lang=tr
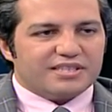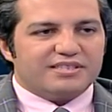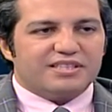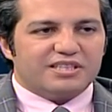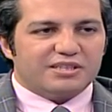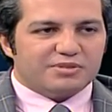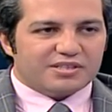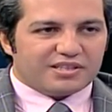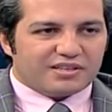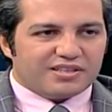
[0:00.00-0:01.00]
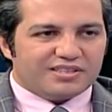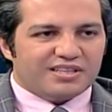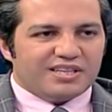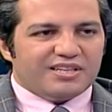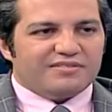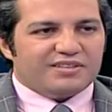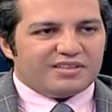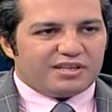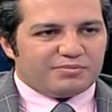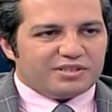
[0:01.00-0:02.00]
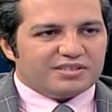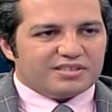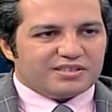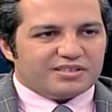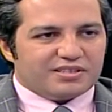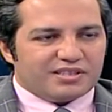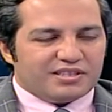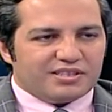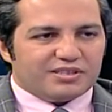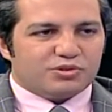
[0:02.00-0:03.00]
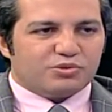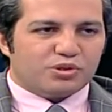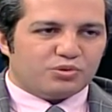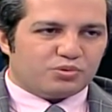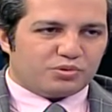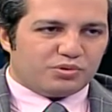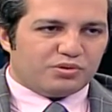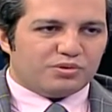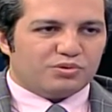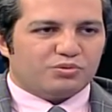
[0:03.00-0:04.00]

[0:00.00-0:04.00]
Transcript: esnekliğimizi sağlar ve hamilelik sırasında sona doğru